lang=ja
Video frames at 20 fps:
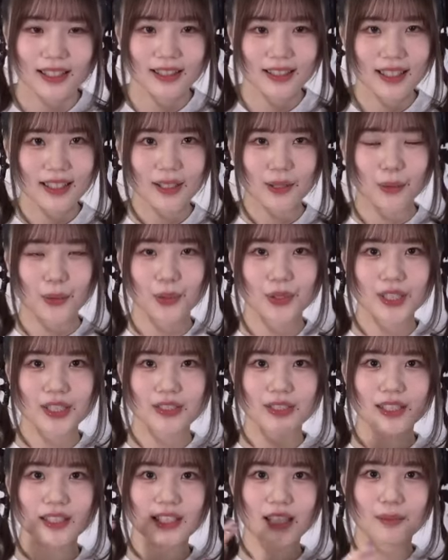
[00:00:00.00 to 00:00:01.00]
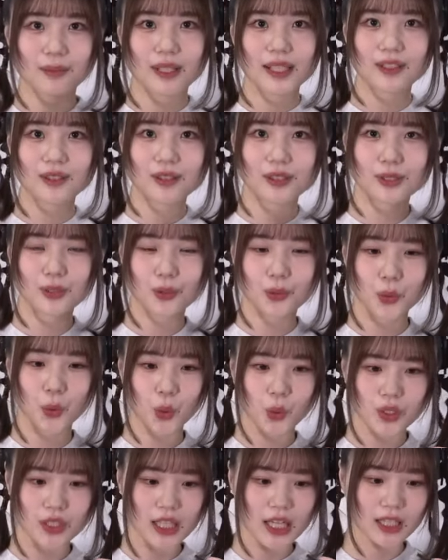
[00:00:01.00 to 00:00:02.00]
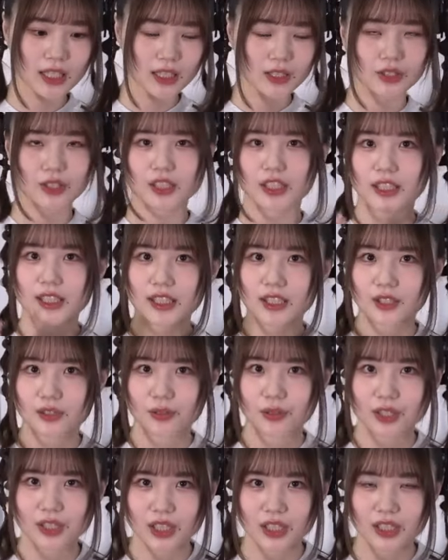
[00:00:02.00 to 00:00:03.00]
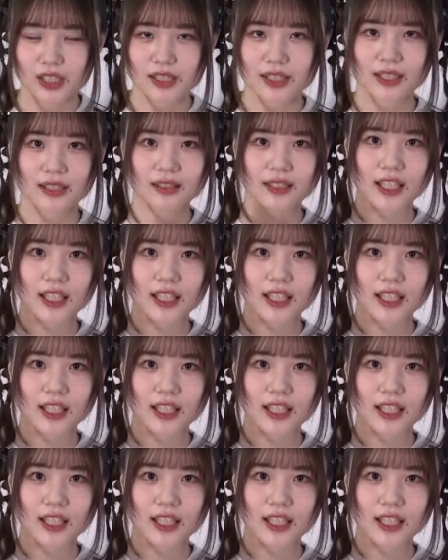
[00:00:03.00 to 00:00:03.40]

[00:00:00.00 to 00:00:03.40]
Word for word: でこの作品が毎年このさんがつしがつの時期に絶